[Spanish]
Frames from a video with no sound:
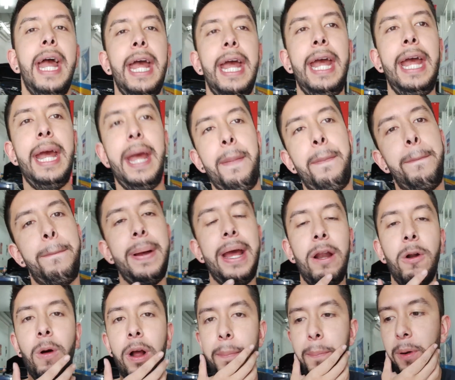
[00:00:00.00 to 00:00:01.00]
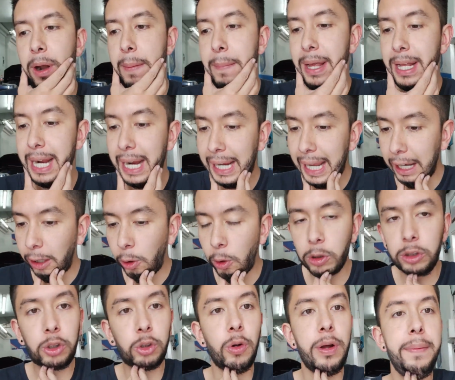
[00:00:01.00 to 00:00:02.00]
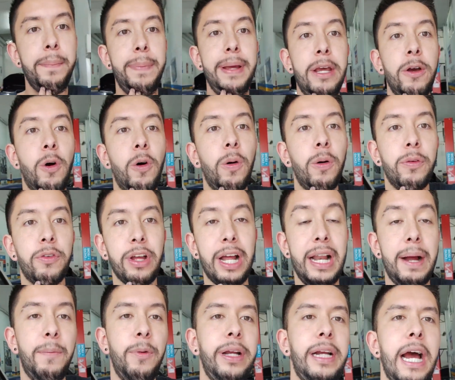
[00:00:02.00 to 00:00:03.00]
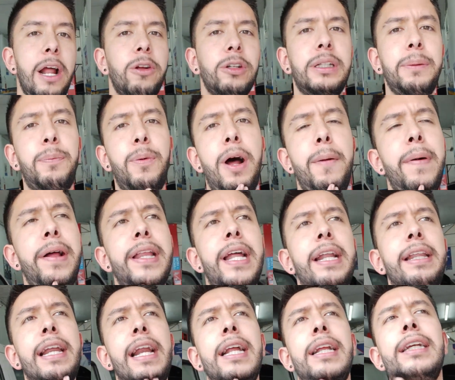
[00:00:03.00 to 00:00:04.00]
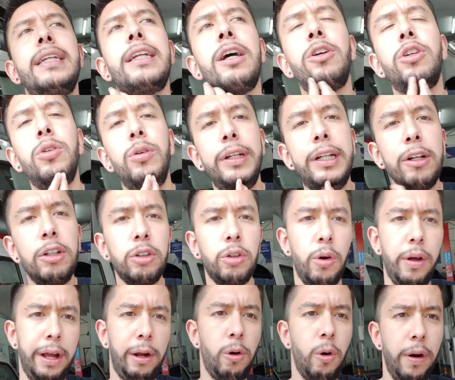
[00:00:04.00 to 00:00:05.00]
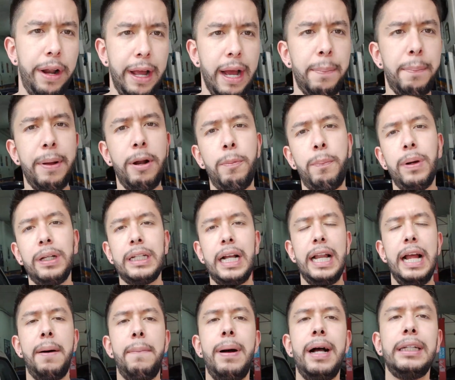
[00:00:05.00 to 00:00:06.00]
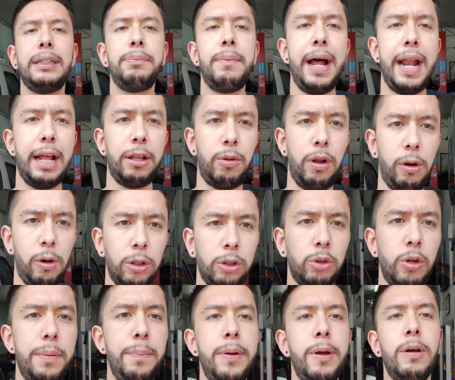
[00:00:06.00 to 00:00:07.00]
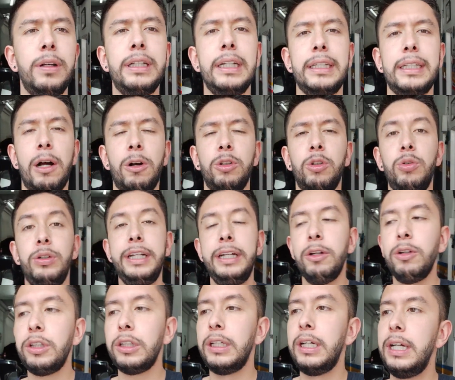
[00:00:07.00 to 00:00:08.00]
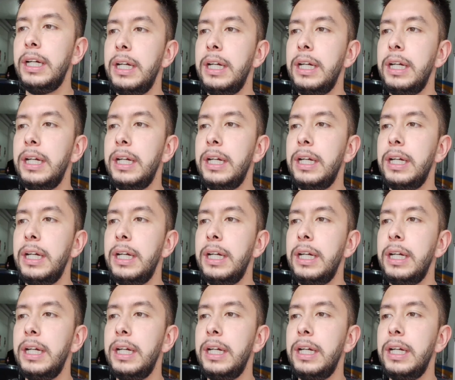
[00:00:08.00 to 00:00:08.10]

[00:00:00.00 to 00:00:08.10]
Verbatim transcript: eh, pero el problema era que el costo de envío salía muy caro, se podían mandar traer de Estados Unidos o de Corea, pero pues salía más barato el costo de envío en Estados Unidos.